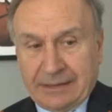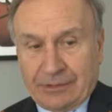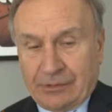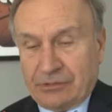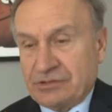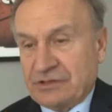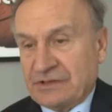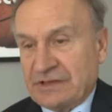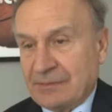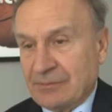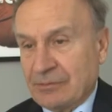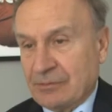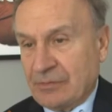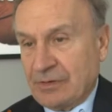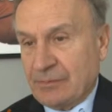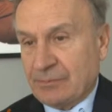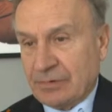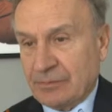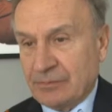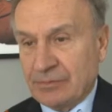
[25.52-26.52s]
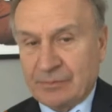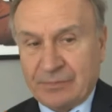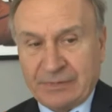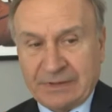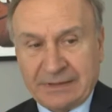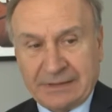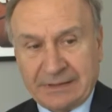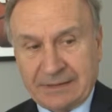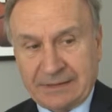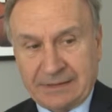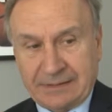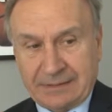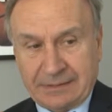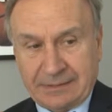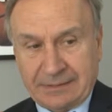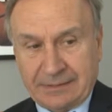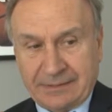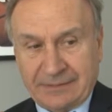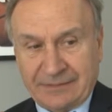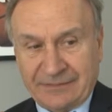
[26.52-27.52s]
Oggi siamo qui proprio per
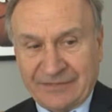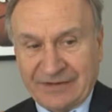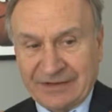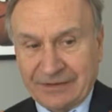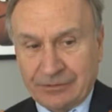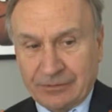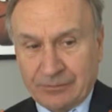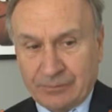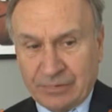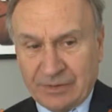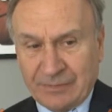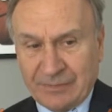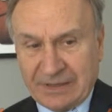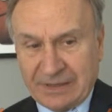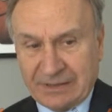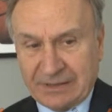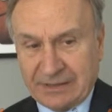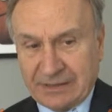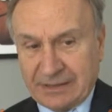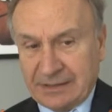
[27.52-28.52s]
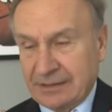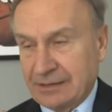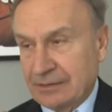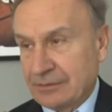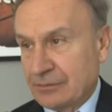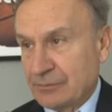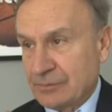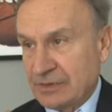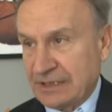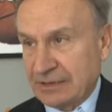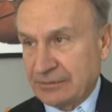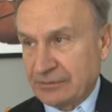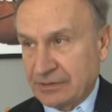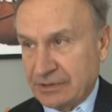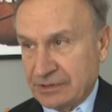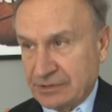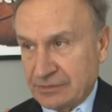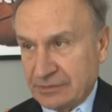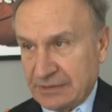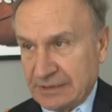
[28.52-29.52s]
eh, fare i complimenti al Comitato
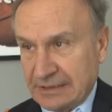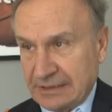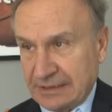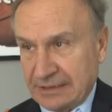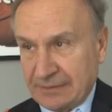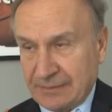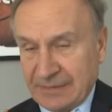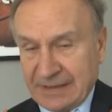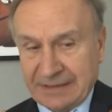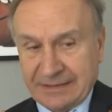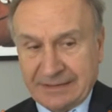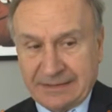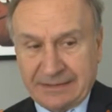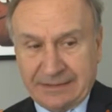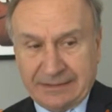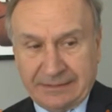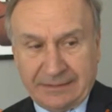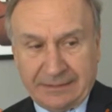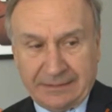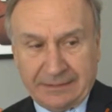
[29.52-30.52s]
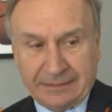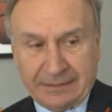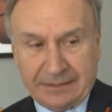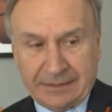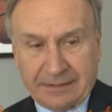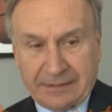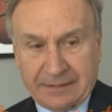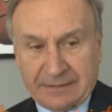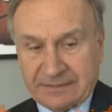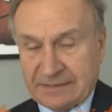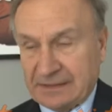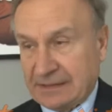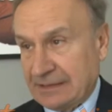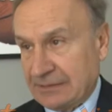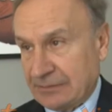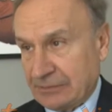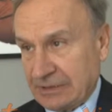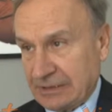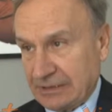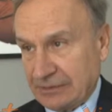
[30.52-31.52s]
regionale di Margaret, sta
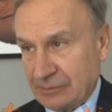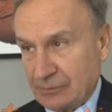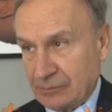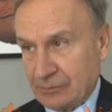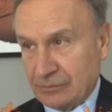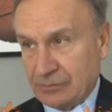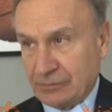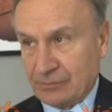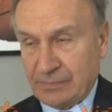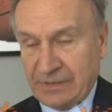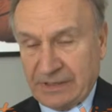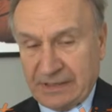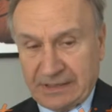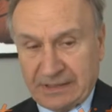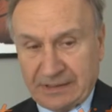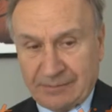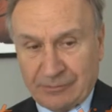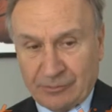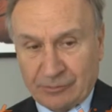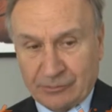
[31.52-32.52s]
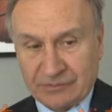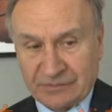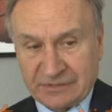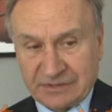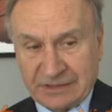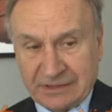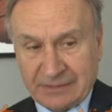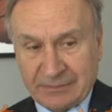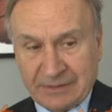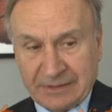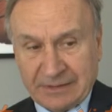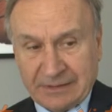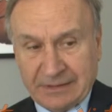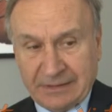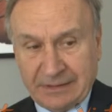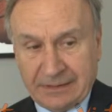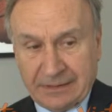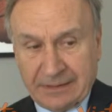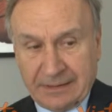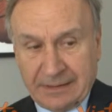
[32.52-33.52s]
lavorando molto bene, molto
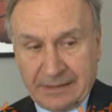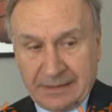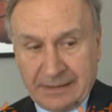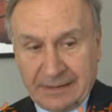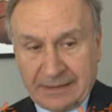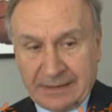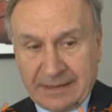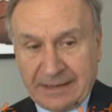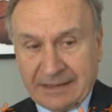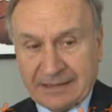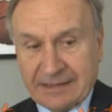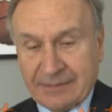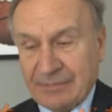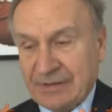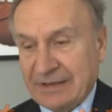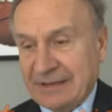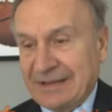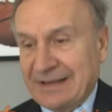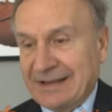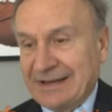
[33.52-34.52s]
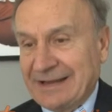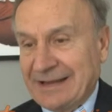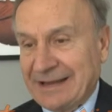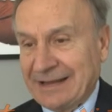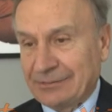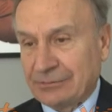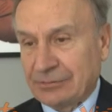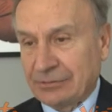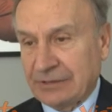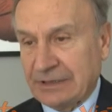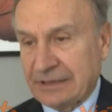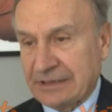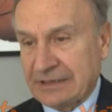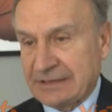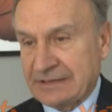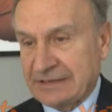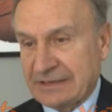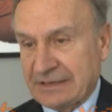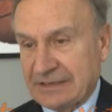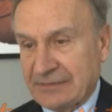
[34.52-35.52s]
seriamente e anche per dare atto delle
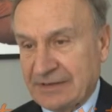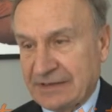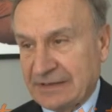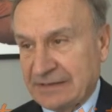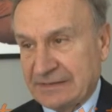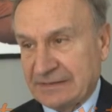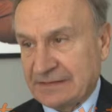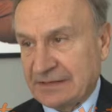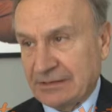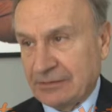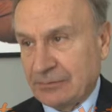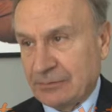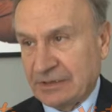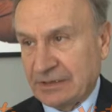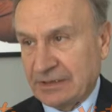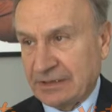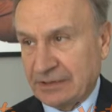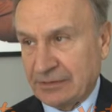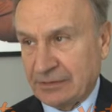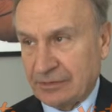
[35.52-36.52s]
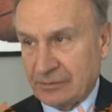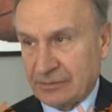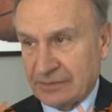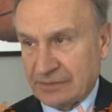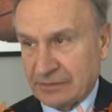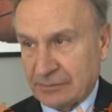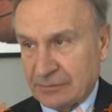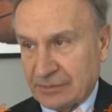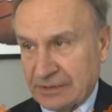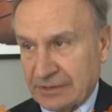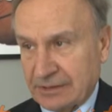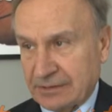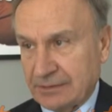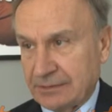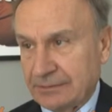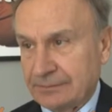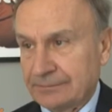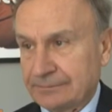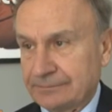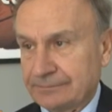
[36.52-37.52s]
iniziative che si stanno prendendo in questo
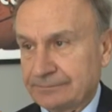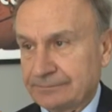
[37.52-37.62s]
periodo.